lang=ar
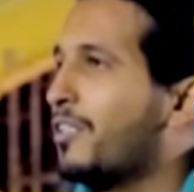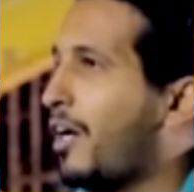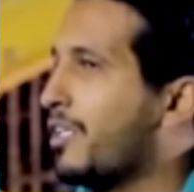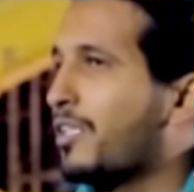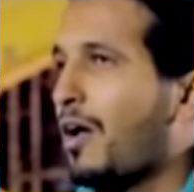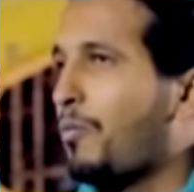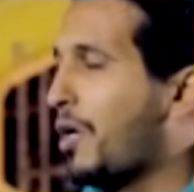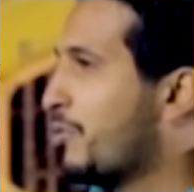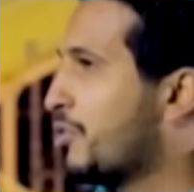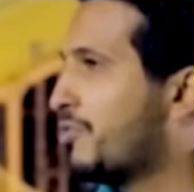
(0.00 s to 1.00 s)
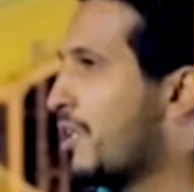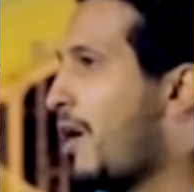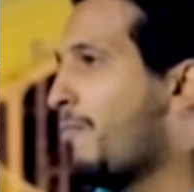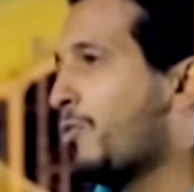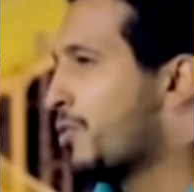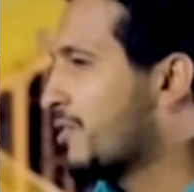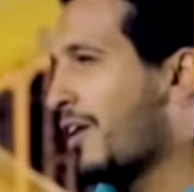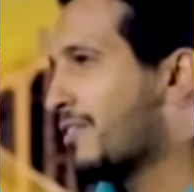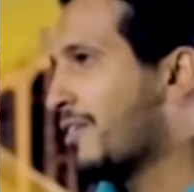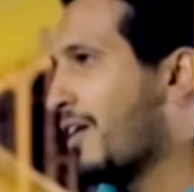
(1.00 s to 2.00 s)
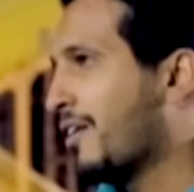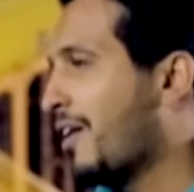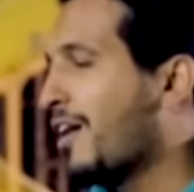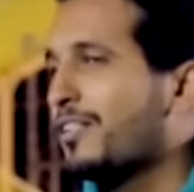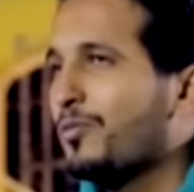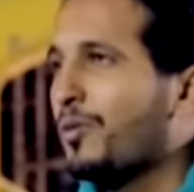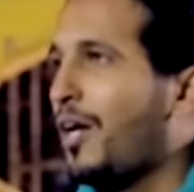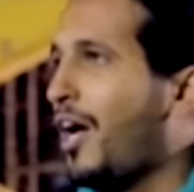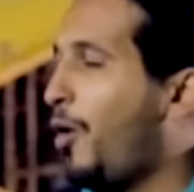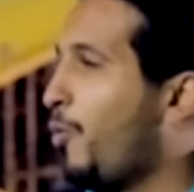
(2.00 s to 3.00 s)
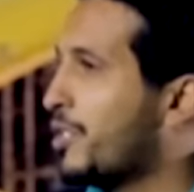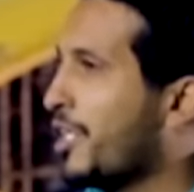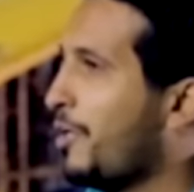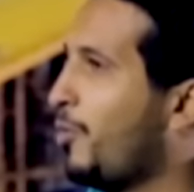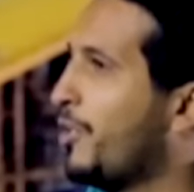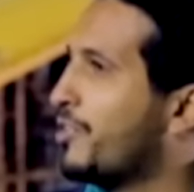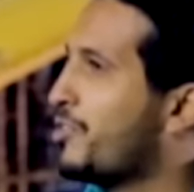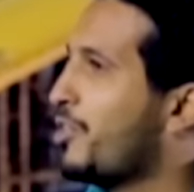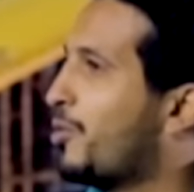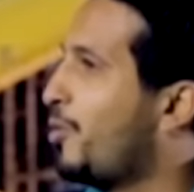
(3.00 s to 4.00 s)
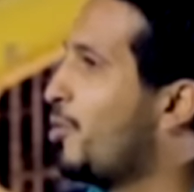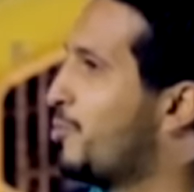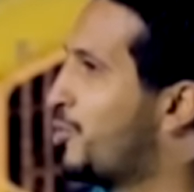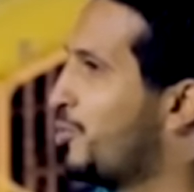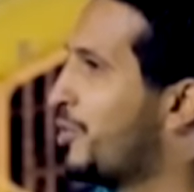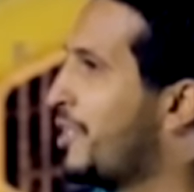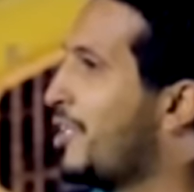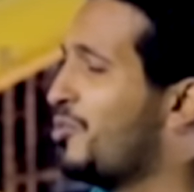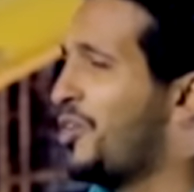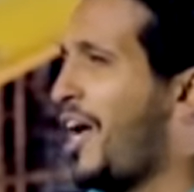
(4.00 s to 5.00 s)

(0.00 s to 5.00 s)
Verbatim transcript: دخلتها والله وشفت العمل وارتحت يا اخي يا اخي اول شيء المهندسين كلهم سعوديين م.